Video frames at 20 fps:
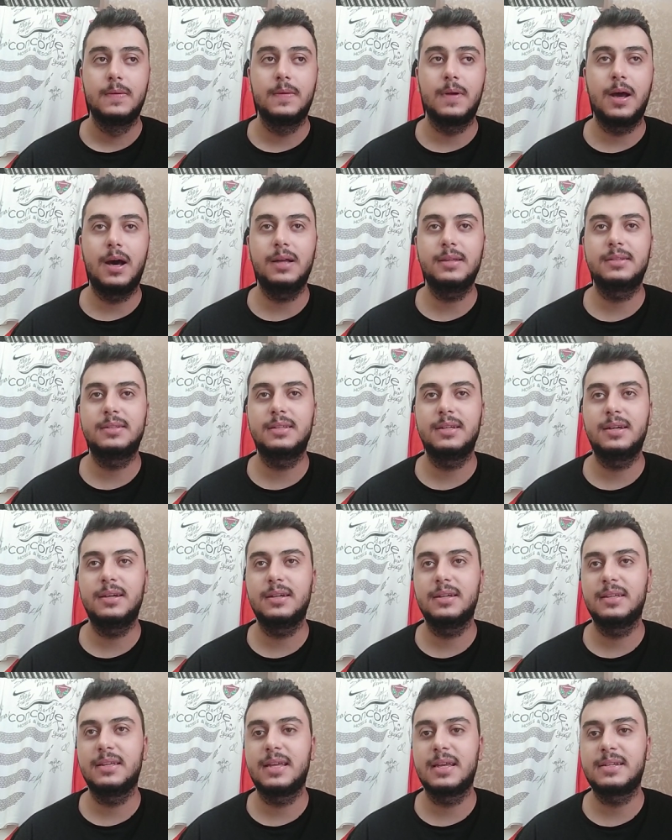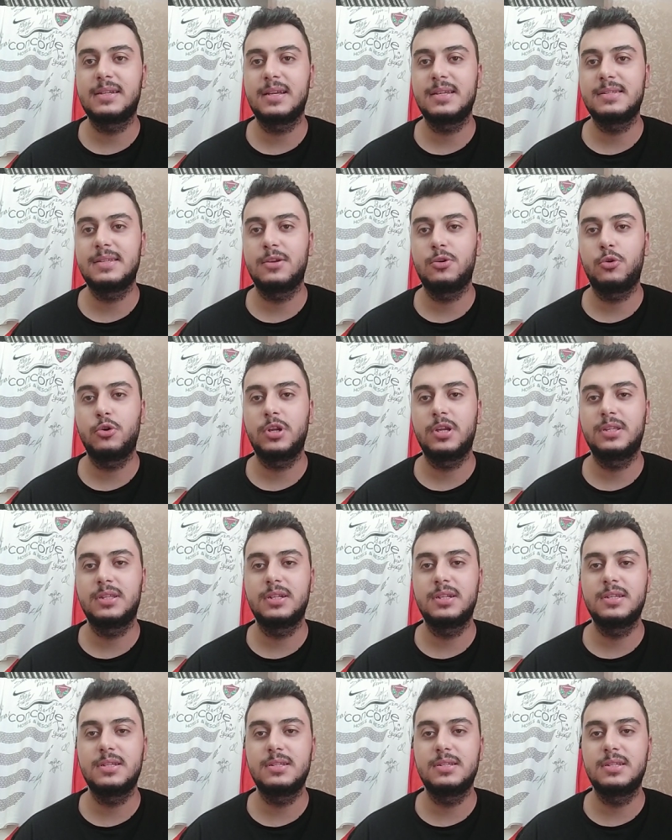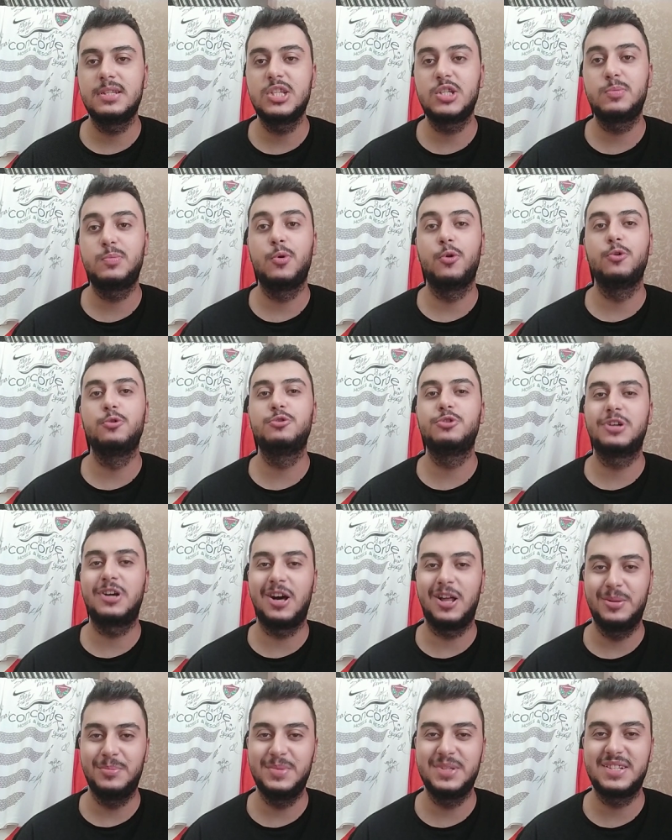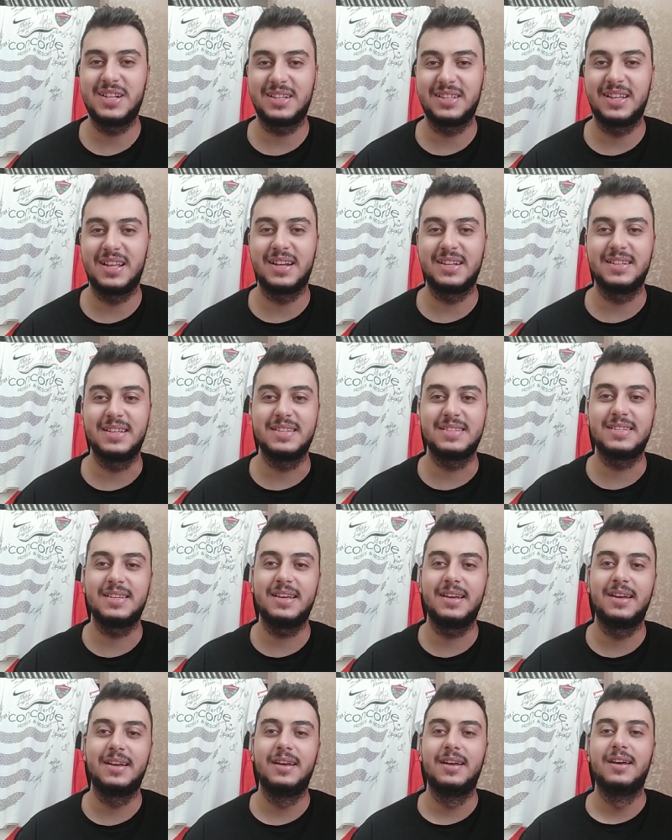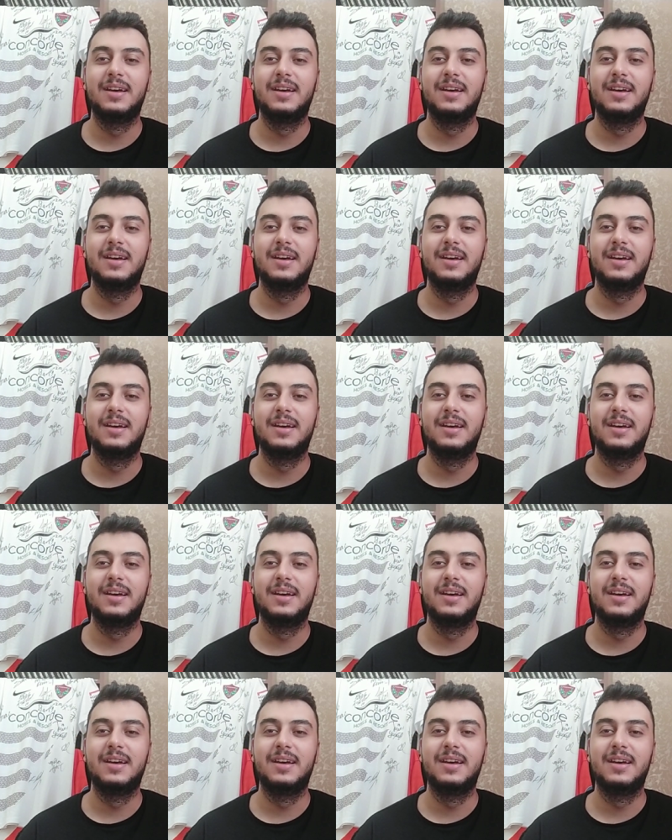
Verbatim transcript: Ve hatta geçen sene oynattığınız hiçbir oyuncu kalmayacak neredeyse.